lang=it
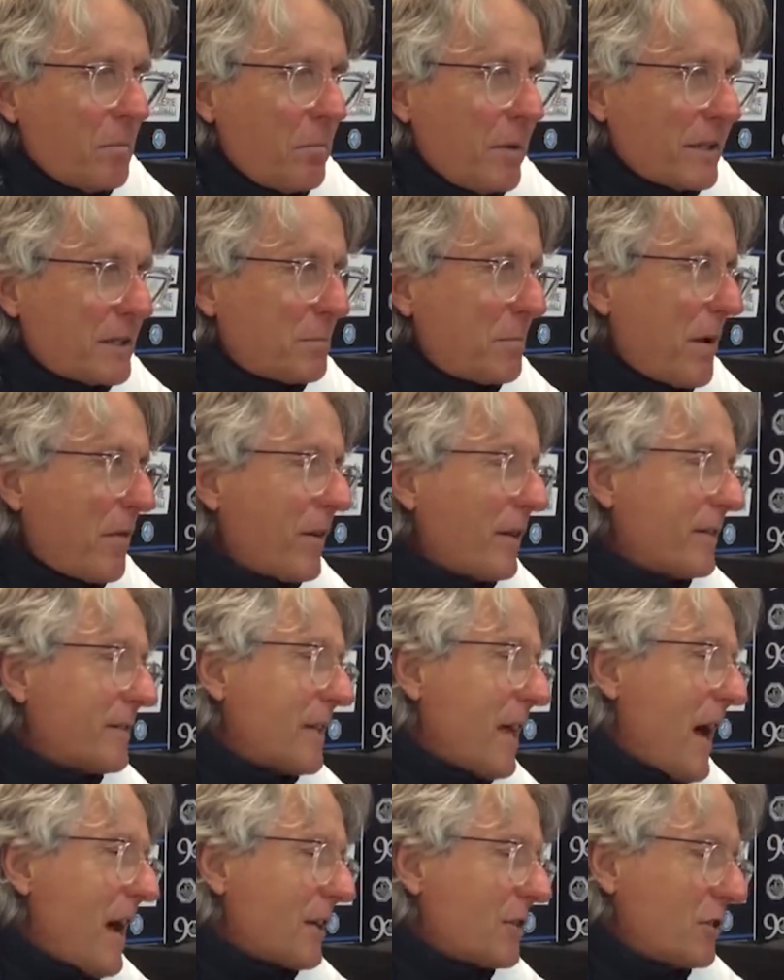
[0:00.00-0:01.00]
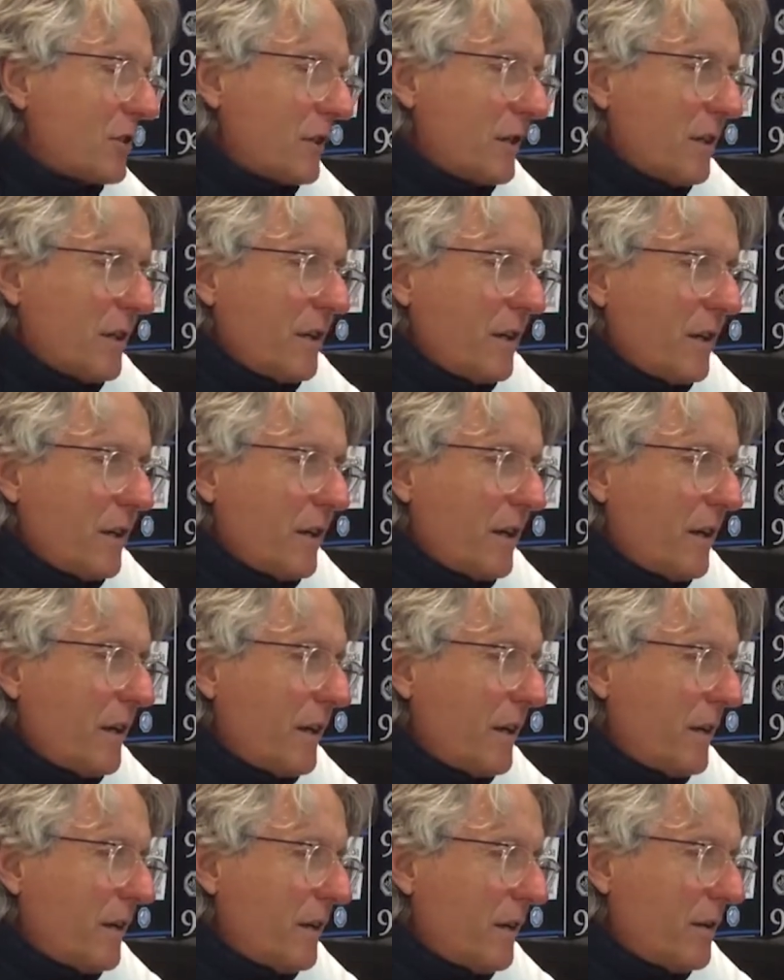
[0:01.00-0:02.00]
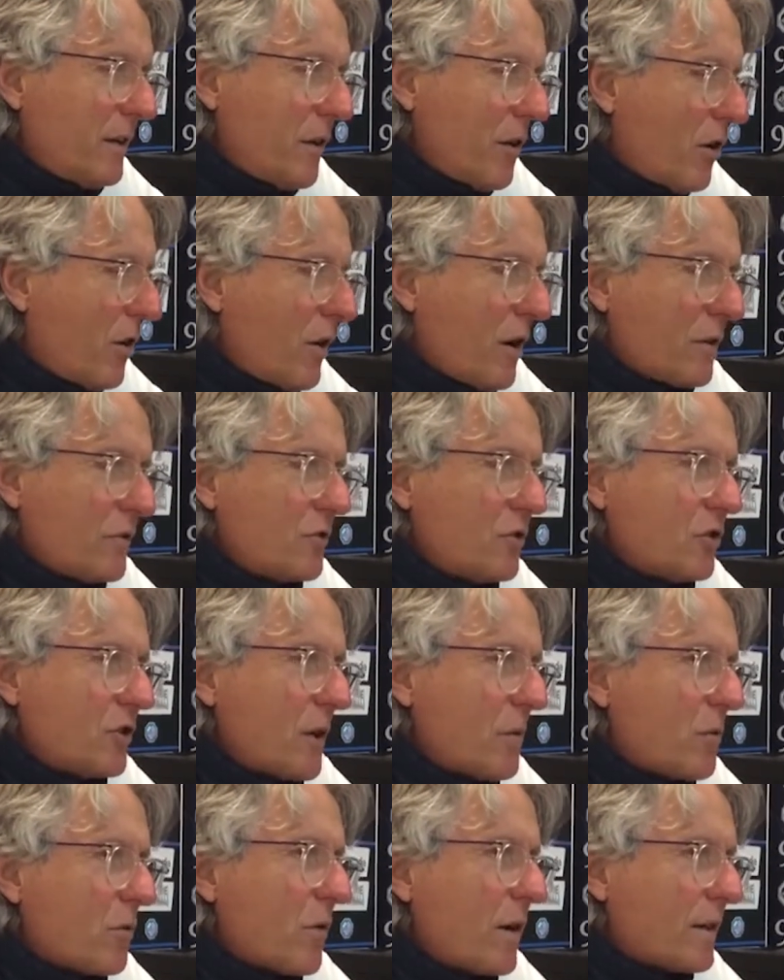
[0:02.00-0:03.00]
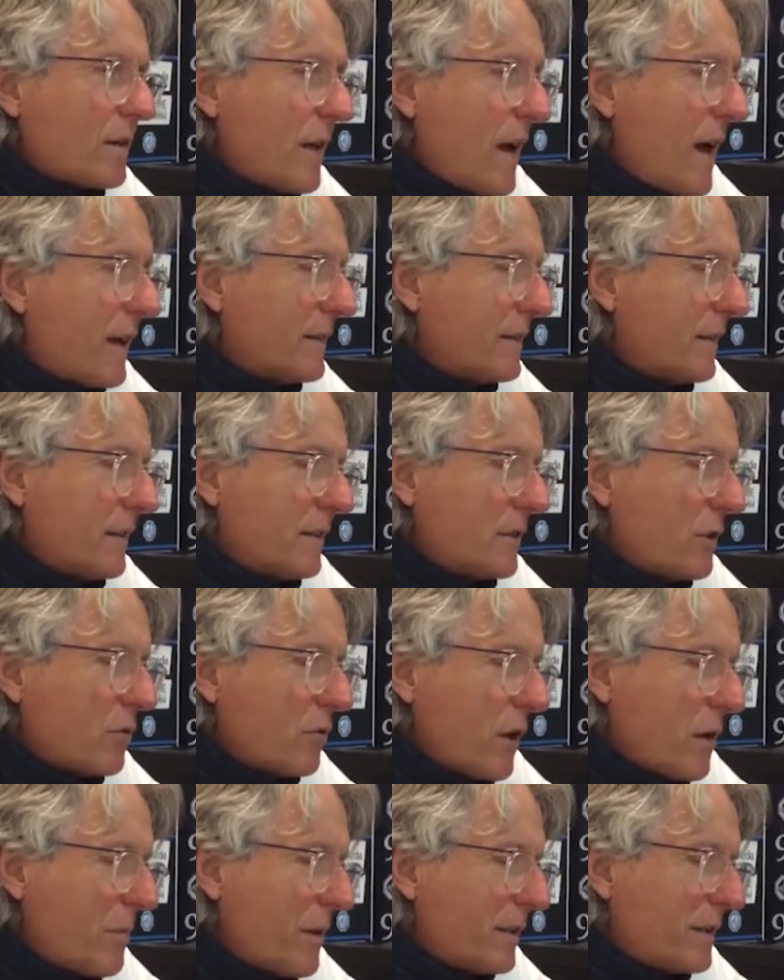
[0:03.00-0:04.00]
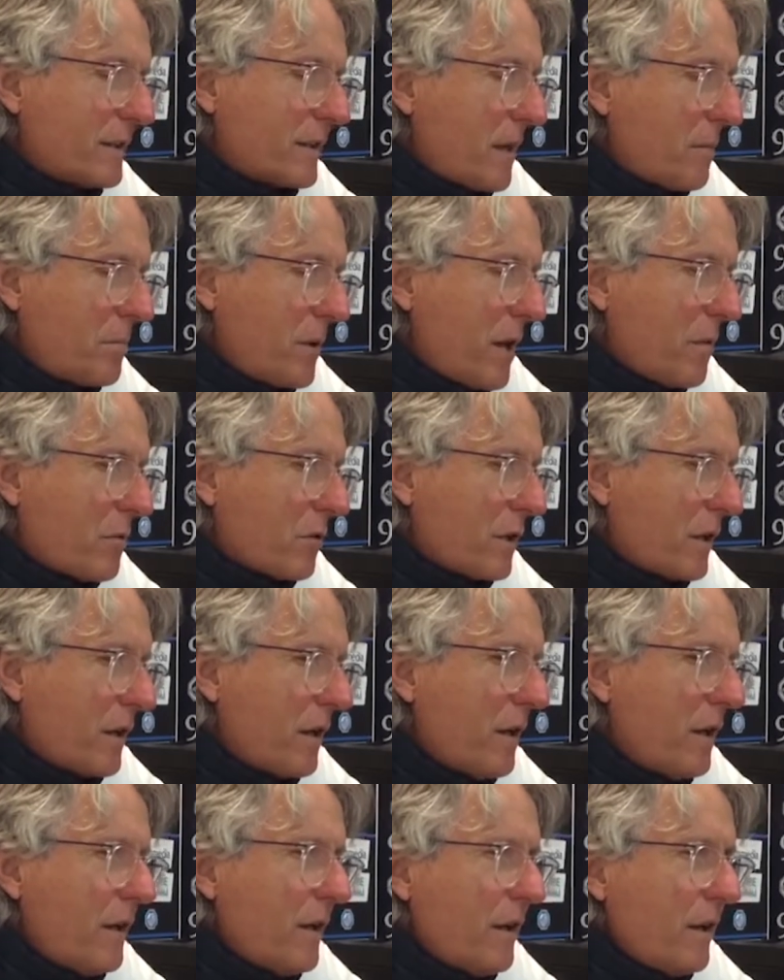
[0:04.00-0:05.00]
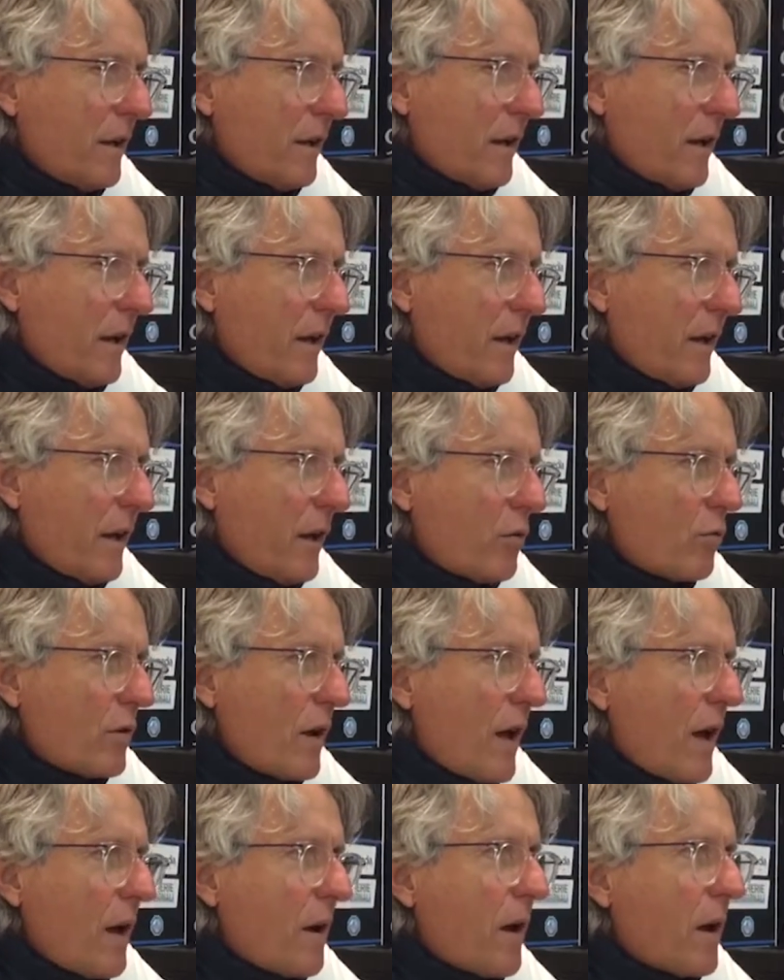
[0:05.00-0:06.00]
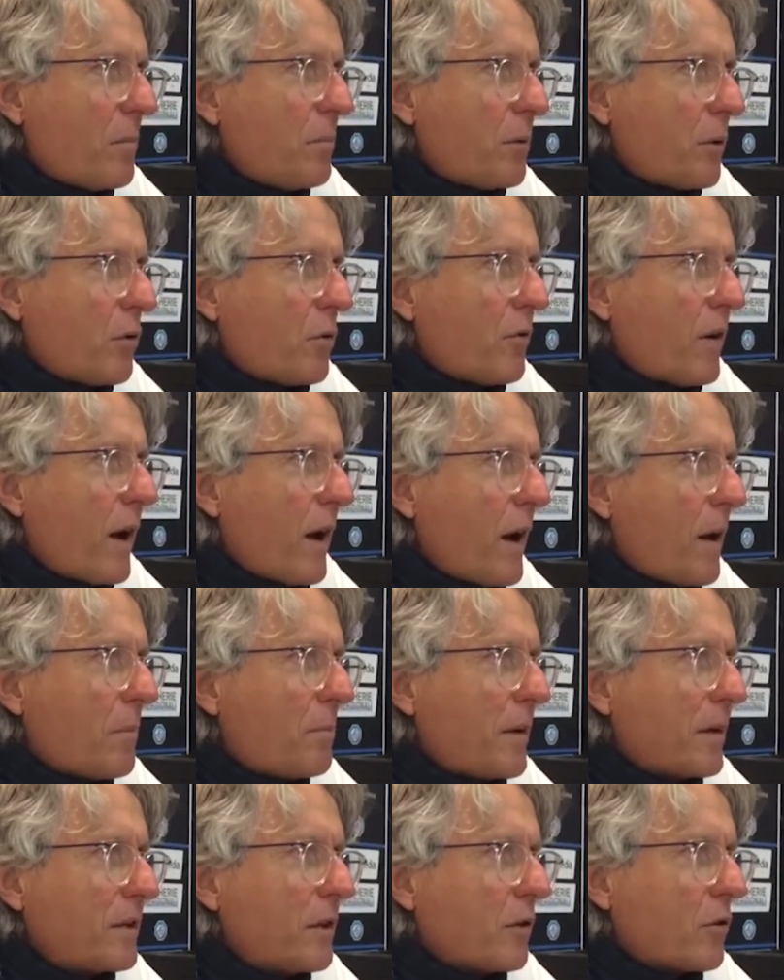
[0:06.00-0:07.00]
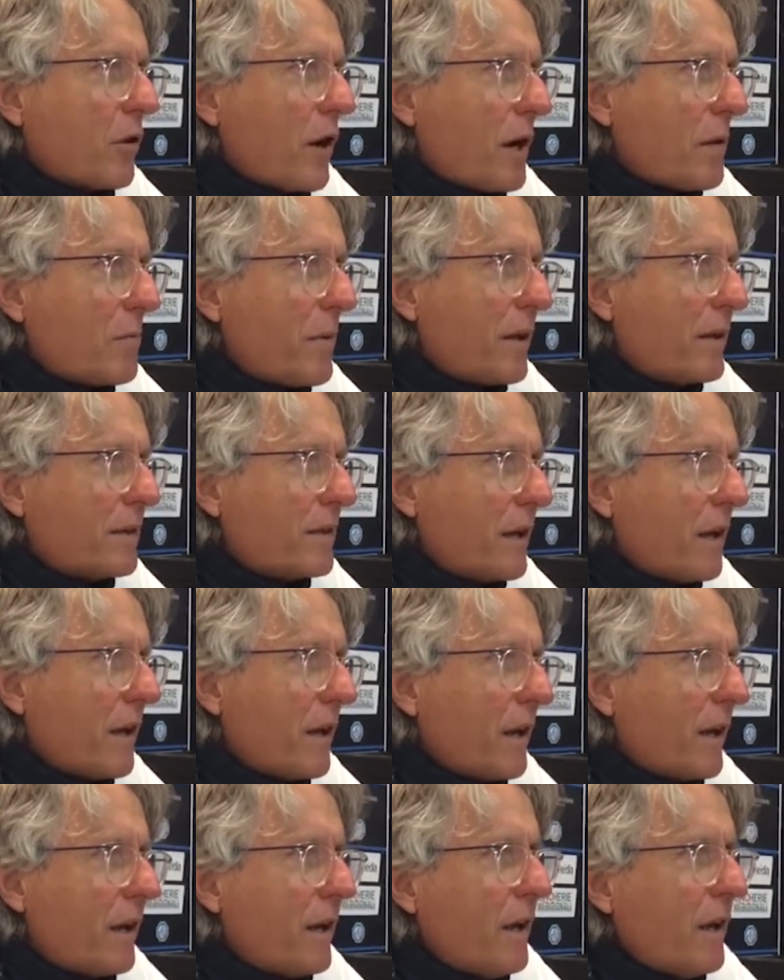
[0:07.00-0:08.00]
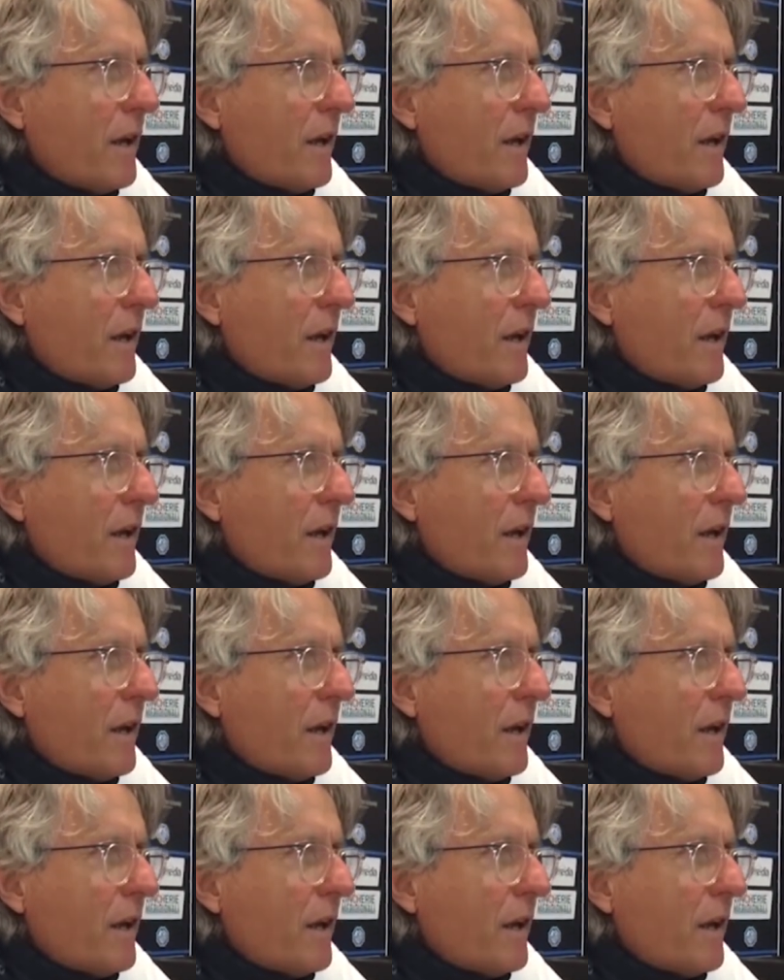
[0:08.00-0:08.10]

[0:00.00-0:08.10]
per spaventarci, no, ci siamo guardati, sicuramente sappiamo che è, è una prova particolarmente